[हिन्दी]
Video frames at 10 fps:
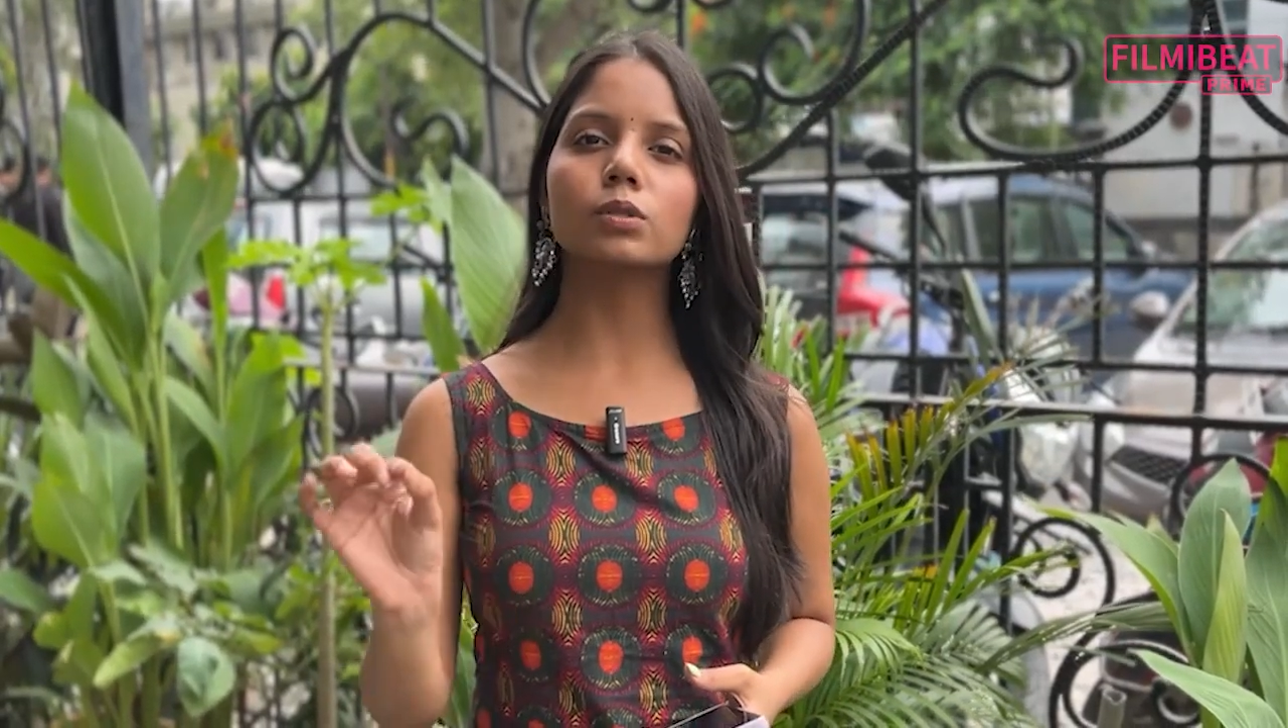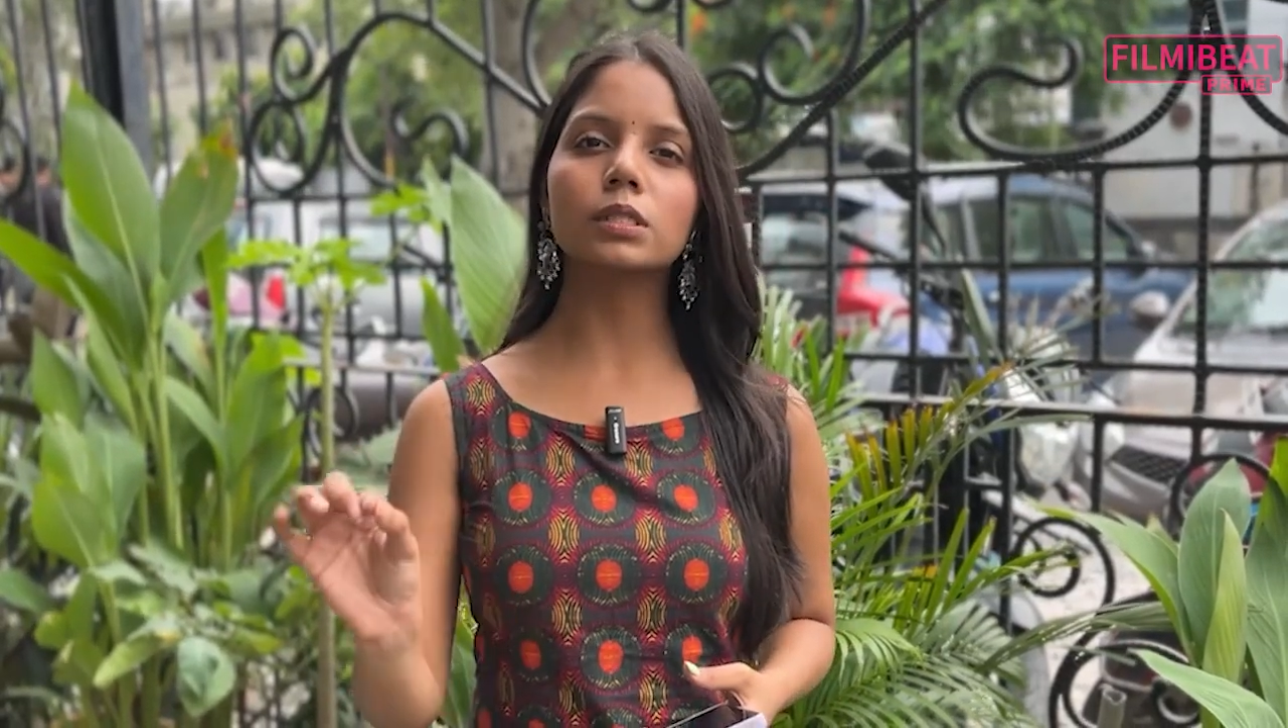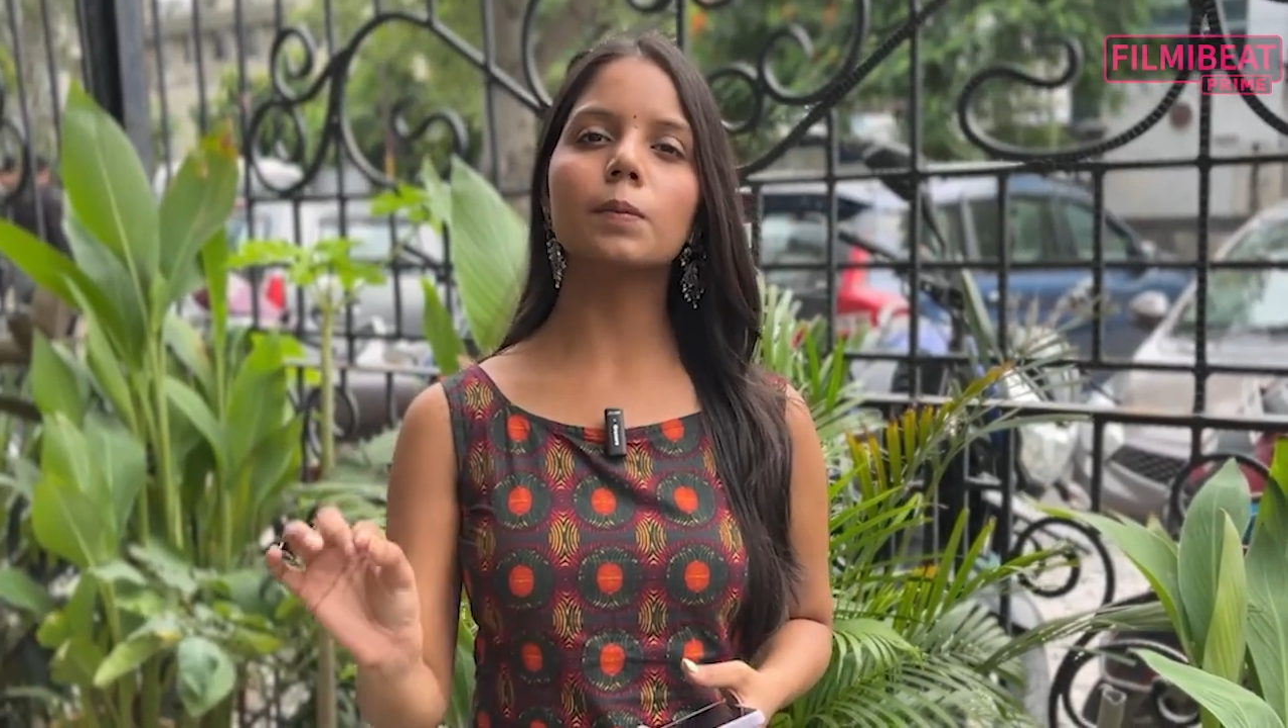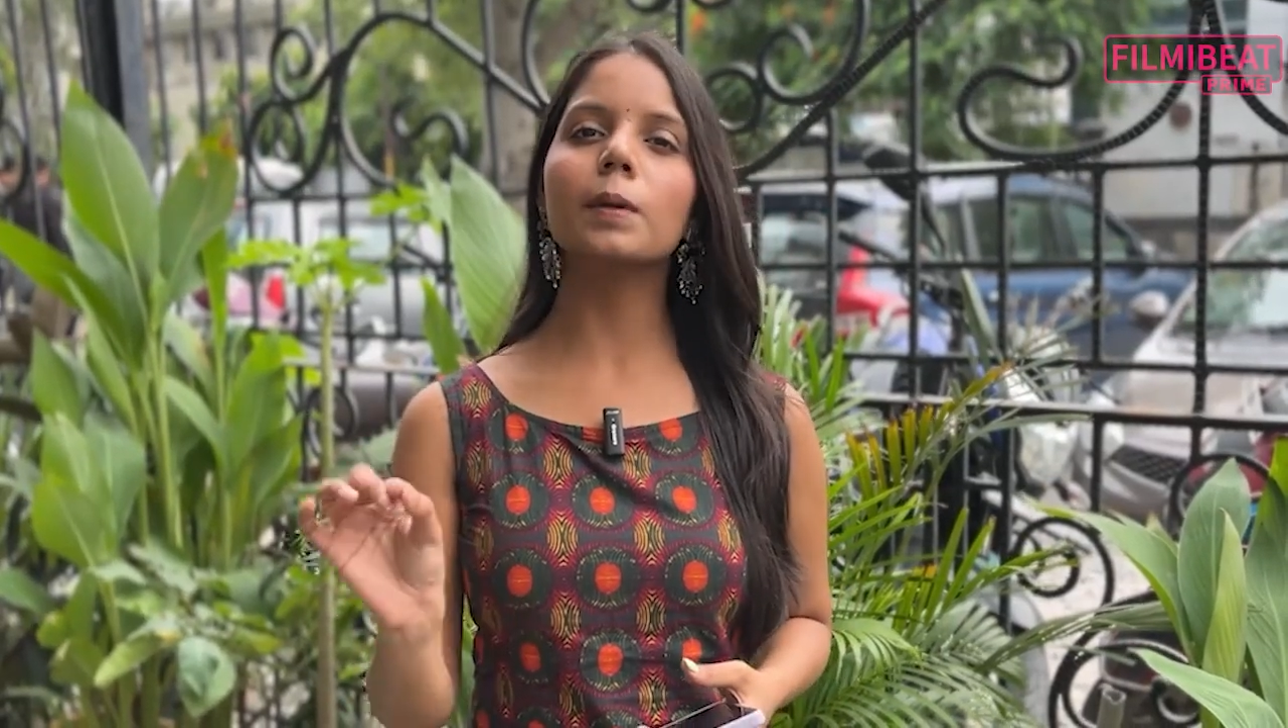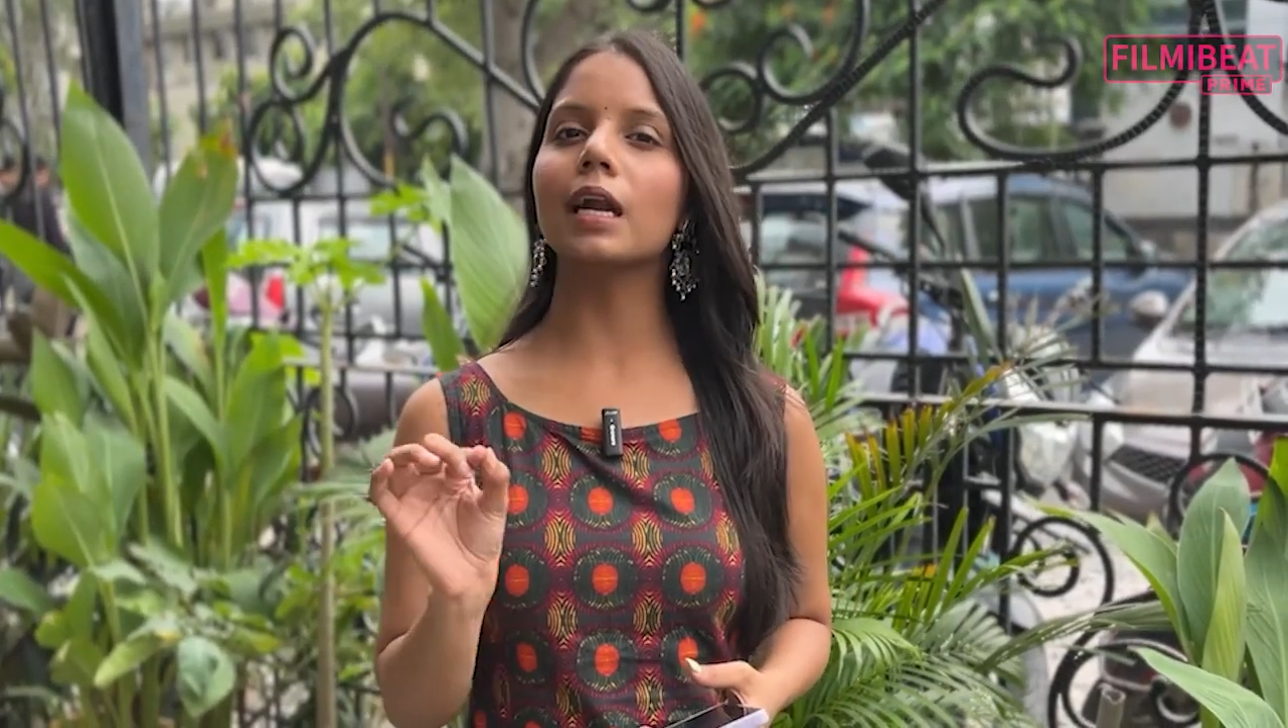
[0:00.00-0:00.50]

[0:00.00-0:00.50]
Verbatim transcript: उसकी भी